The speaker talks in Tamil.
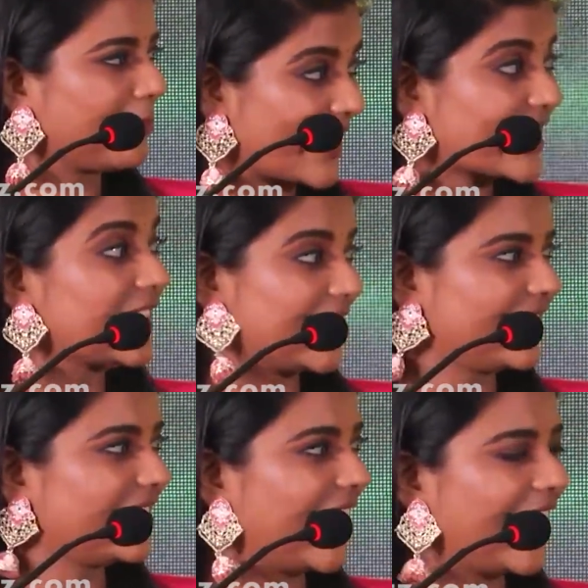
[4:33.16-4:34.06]
பேசின
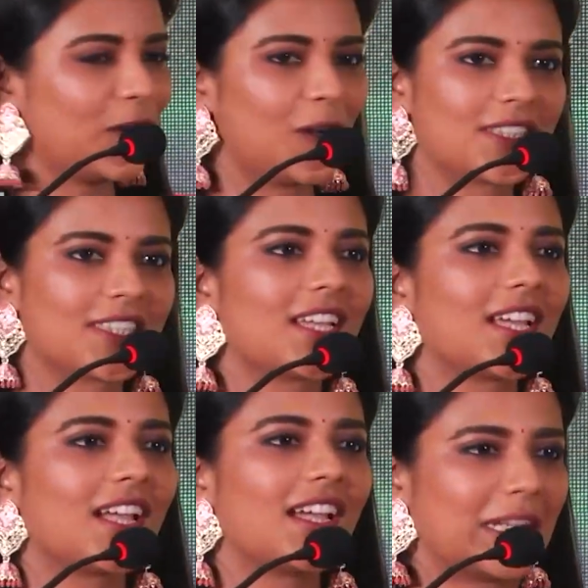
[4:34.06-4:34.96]
டைலாக்ஸ்
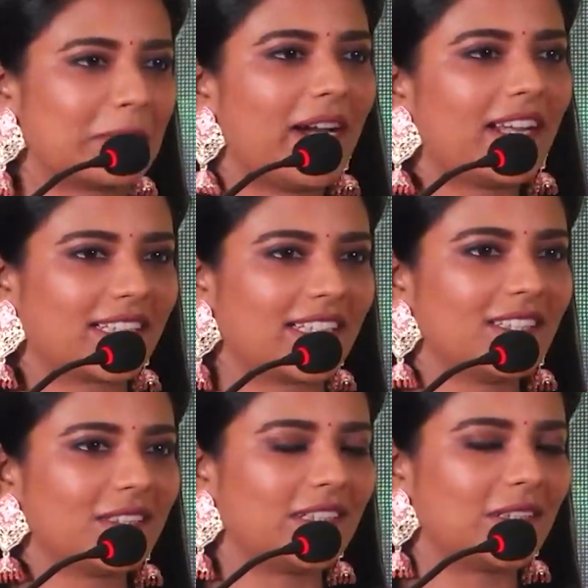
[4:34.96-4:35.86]
நீங்கள்
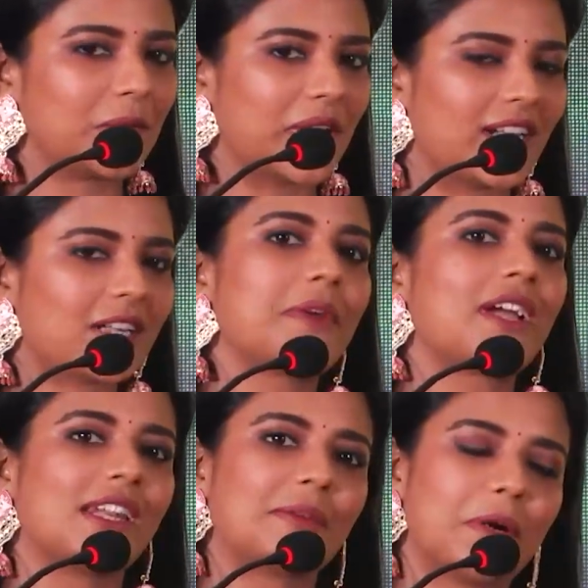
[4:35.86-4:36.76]
பாருங்கள் அவங்க எல்லாருக்குமே
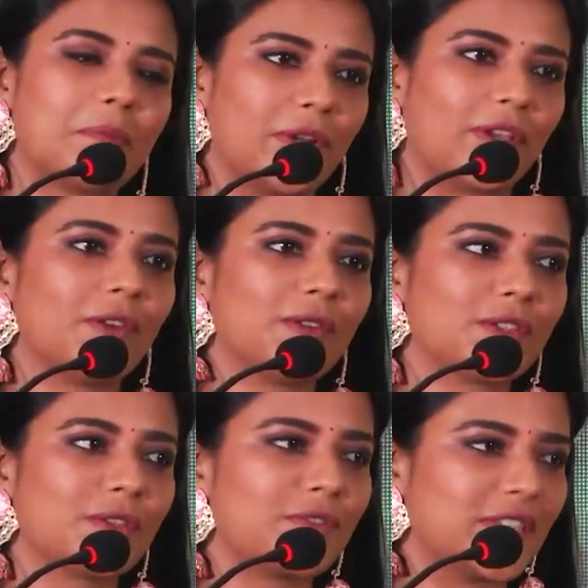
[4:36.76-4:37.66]
கண்டிப்பாக பிடிக்கும்
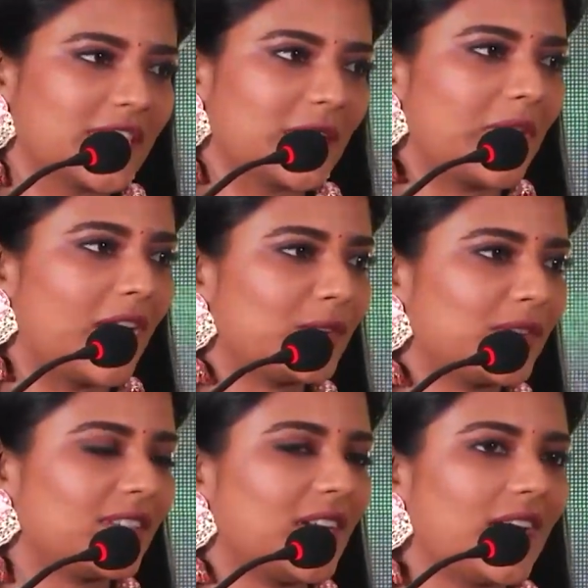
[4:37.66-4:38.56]
ஸோ ஃபர்ஸ்ட் டைம்
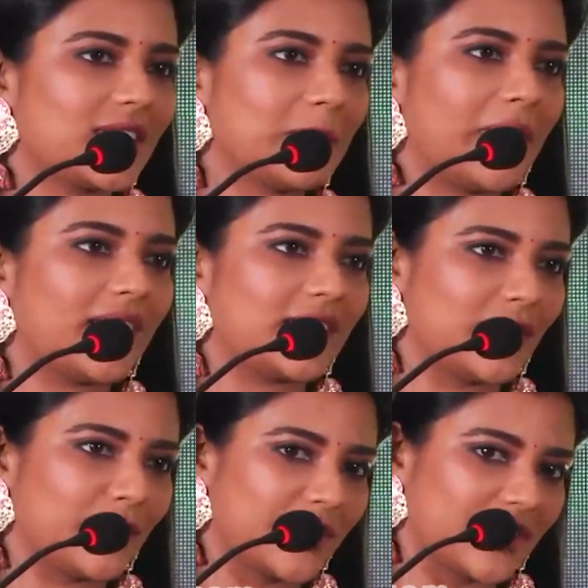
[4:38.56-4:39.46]
நானும் வந்து ஆர்ஜே பாலாஜி
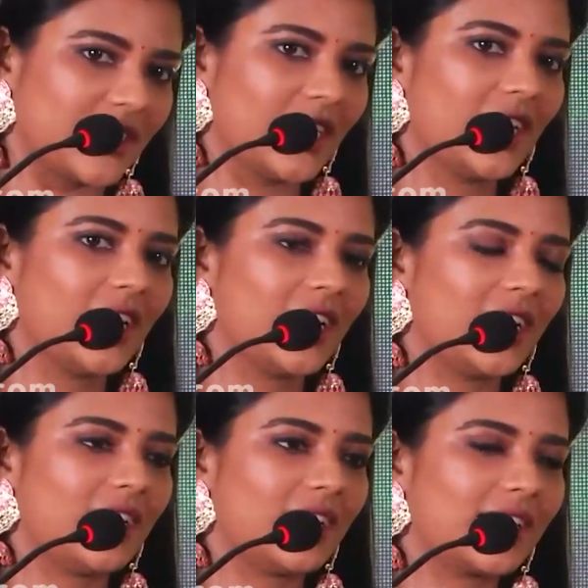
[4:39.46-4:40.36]
அவரோட
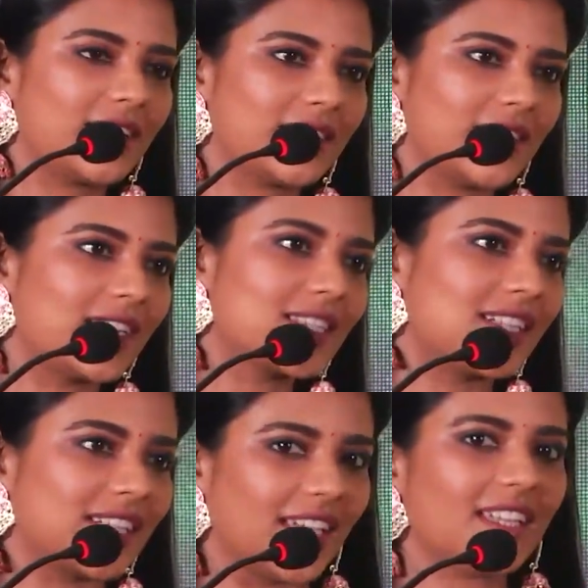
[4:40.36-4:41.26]
இணைந்து
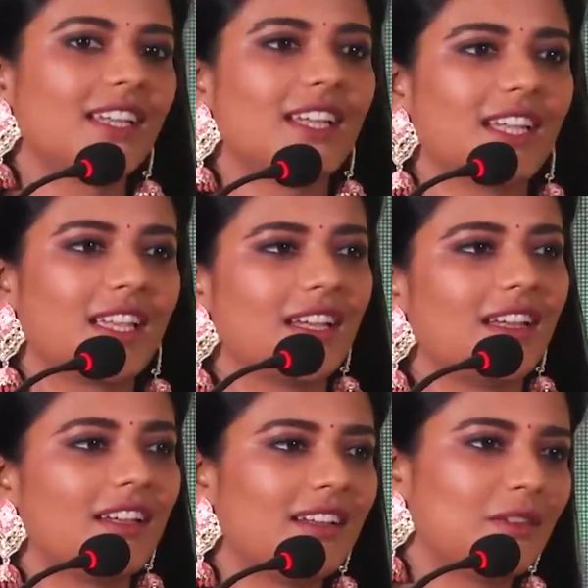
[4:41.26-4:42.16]
நடிச்சிருக்கேன்
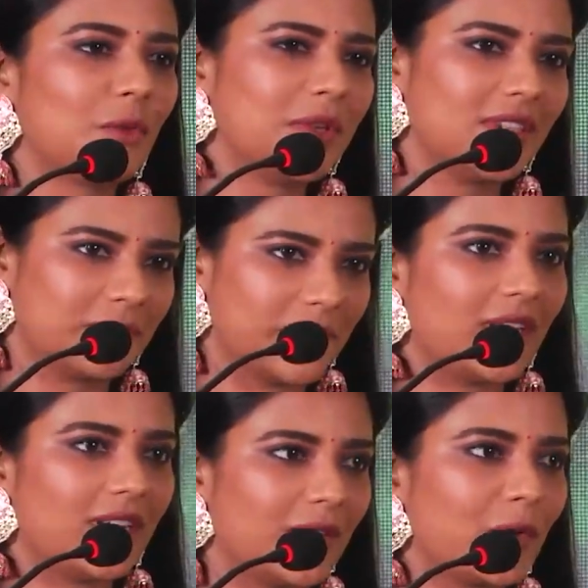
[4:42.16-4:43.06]
ரொம்ப
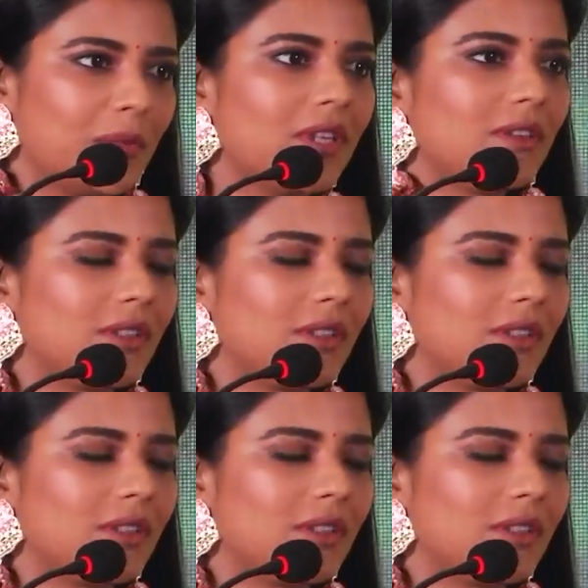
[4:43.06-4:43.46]
ரொம்ப